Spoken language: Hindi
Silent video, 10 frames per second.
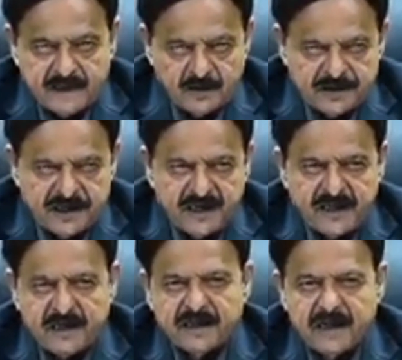
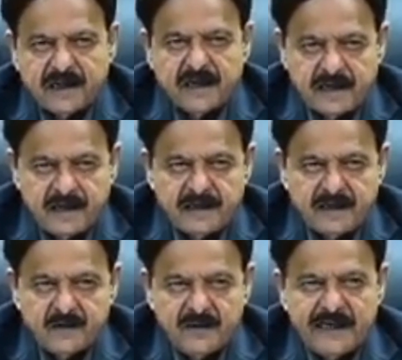ग्रेजुएशन के अंदर दाखला ना
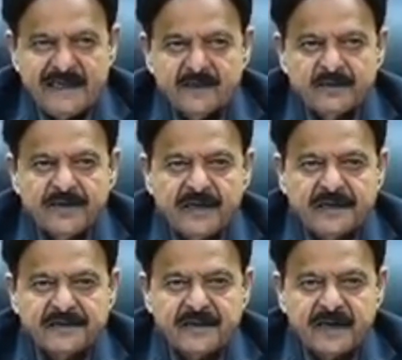लिया हो तो
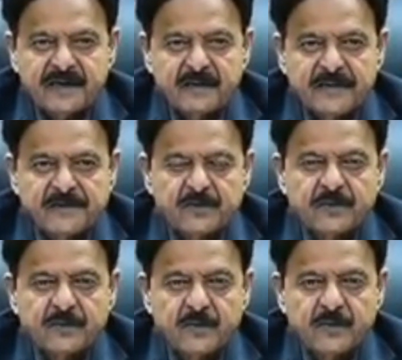ये इस तरह इन
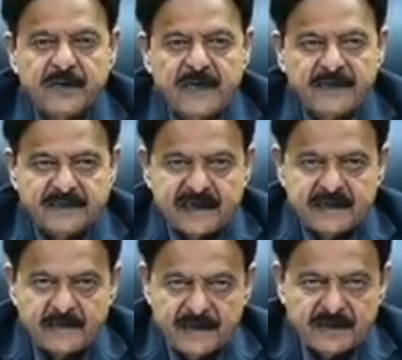बच्चों को
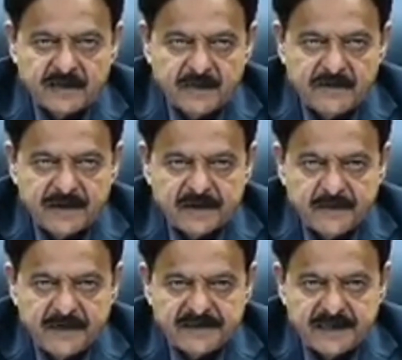ज़्यादा बेहतर
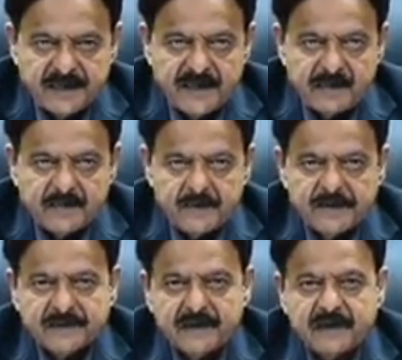मौाक़े मिल जाएंगे अपनी
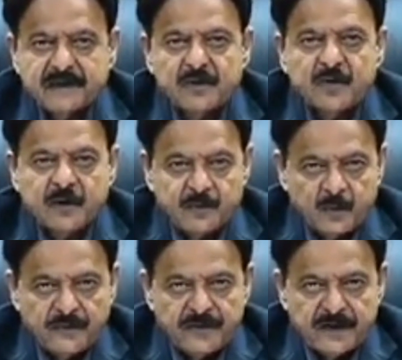परसेंटेज को
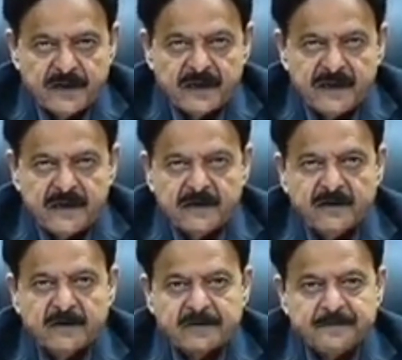इम्प्रूव करने के
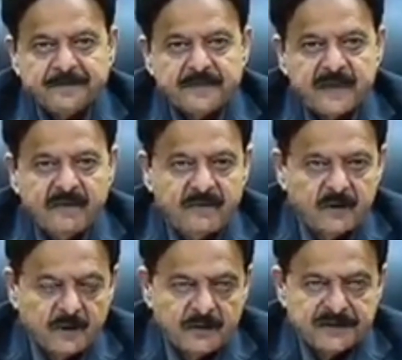लिए और तो
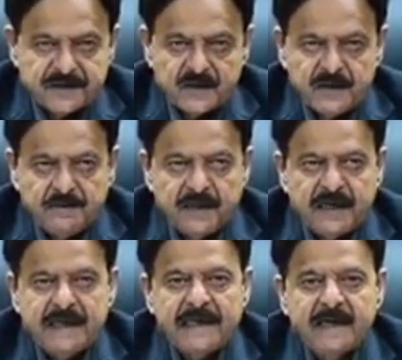वो यूनिवर्सिटी
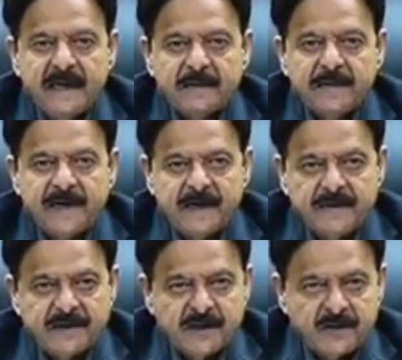में अपने
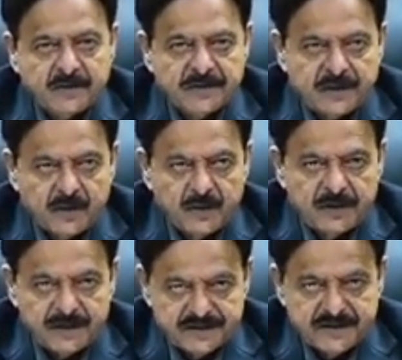एडमिशन को
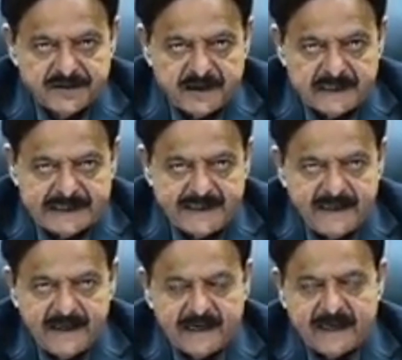सिक्योर कर सकेंगे
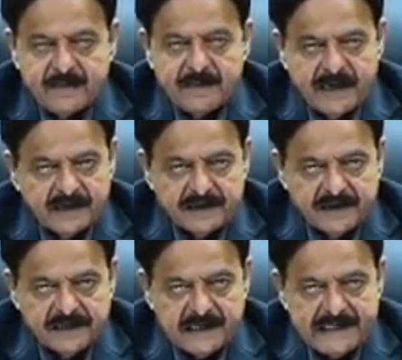आप मेहनत
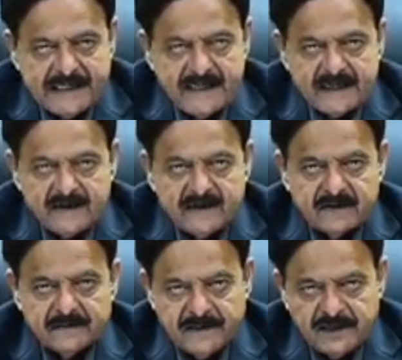कीजिए
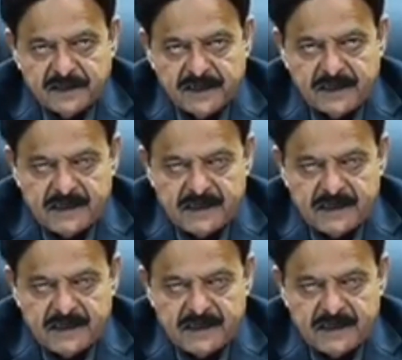और इन